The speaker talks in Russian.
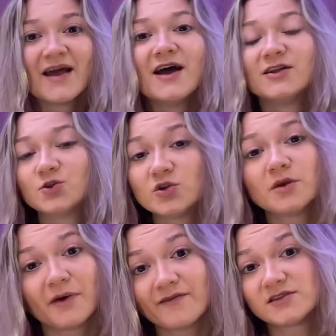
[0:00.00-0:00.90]
Ну и
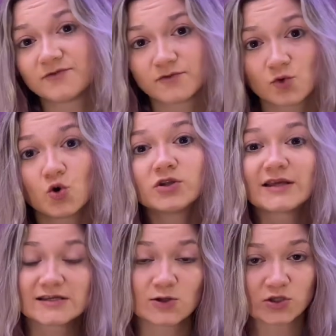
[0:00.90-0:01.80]
добавить в уход
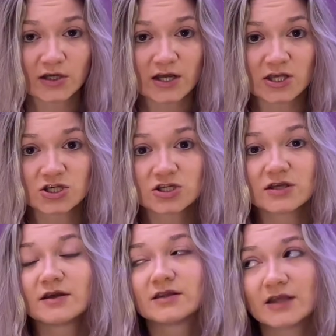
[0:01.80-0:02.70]
кислоты, конечно.
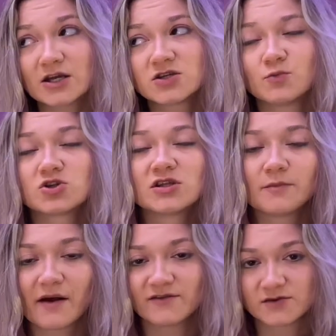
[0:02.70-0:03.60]
Также можно
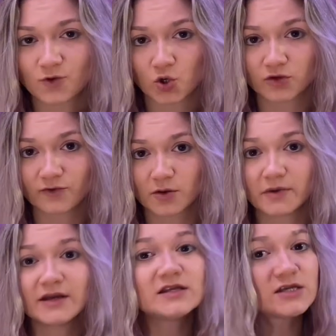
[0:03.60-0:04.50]
добавить в уход формы
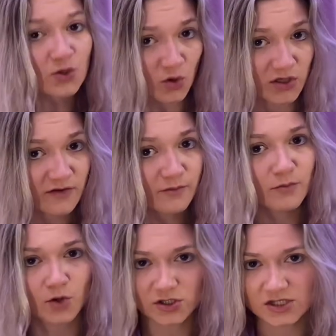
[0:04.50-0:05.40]
ретиноидов
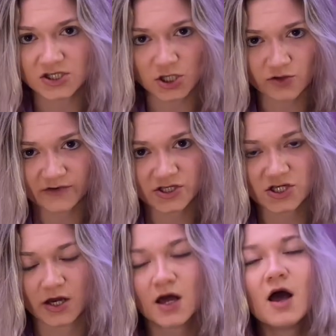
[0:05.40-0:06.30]
по назначению врача.